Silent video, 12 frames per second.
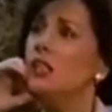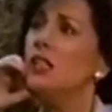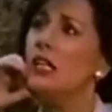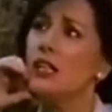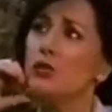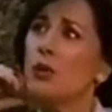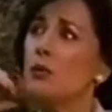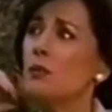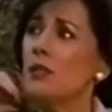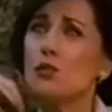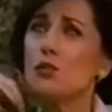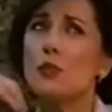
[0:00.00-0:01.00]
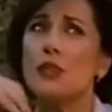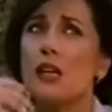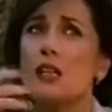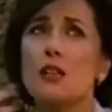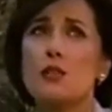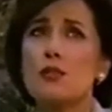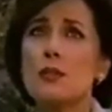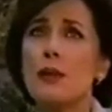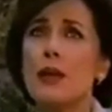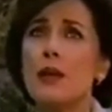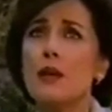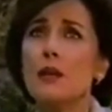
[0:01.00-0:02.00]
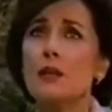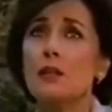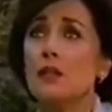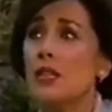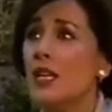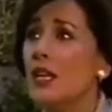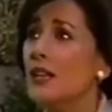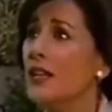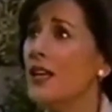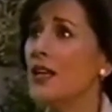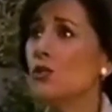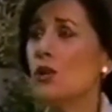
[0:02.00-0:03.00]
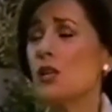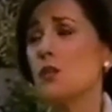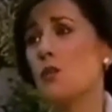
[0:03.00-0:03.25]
Tienen derecho a vivir su vida, inclusive tienen derecho a